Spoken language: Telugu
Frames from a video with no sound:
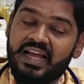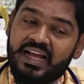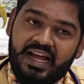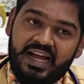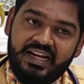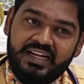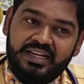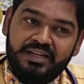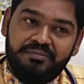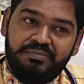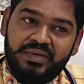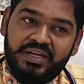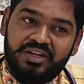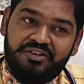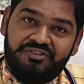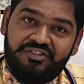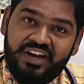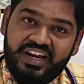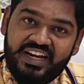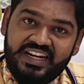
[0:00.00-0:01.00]
కానీ మీరు
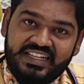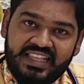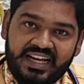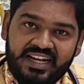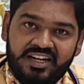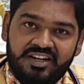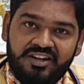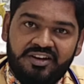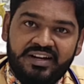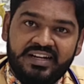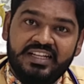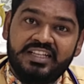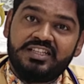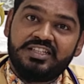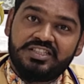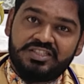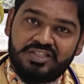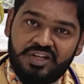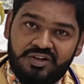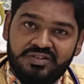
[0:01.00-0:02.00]
వెయిట్ తగ్గడం
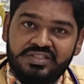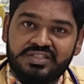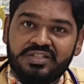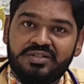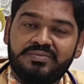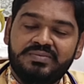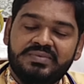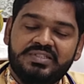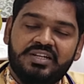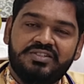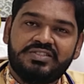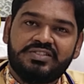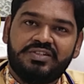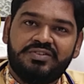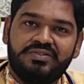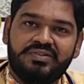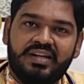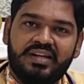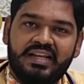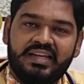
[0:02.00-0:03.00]
అనేది సంవత్సరం సంవత్సరం
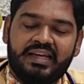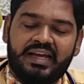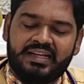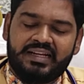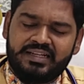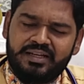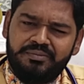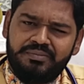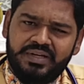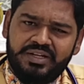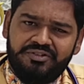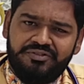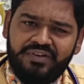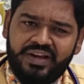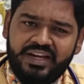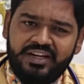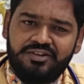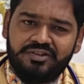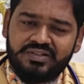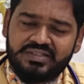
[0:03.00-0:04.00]
ఉండాలి అంటే మీరు
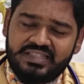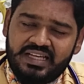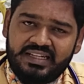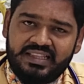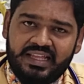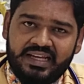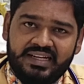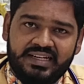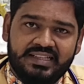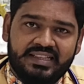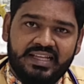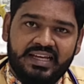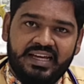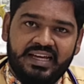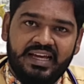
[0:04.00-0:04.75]
వెయిట్ ఒకసారి తగ్గితే